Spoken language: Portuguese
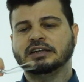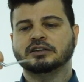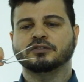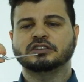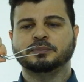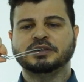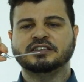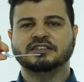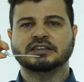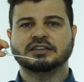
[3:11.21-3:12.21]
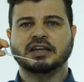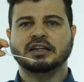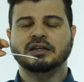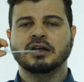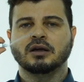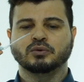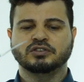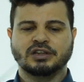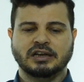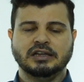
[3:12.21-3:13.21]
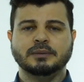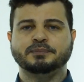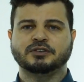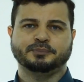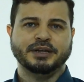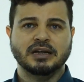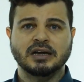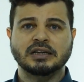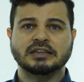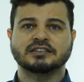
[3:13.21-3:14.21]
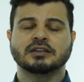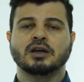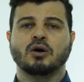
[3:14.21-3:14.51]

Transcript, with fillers: então você precisa ter aí uns clips, piranhas